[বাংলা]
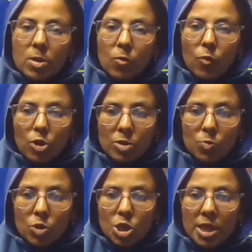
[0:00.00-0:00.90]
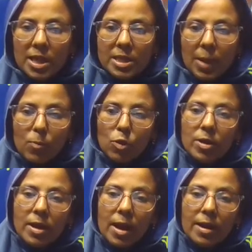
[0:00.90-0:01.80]
ফরিদপুর জেলার
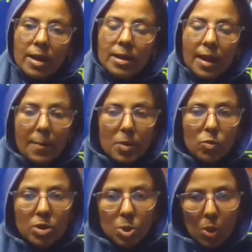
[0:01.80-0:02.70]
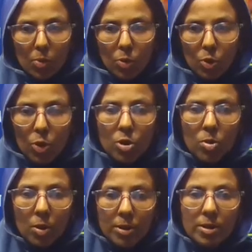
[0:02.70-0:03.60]
তাম্বুলখানা গ্রামে উনি জন্মগ্রহণ
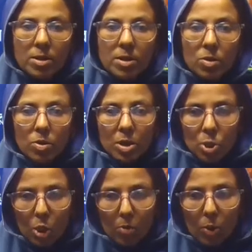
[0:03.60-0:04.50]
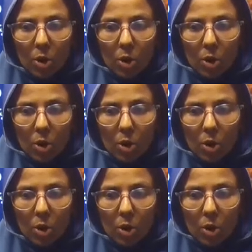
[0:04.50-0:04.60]
করেন ওনার জন্ম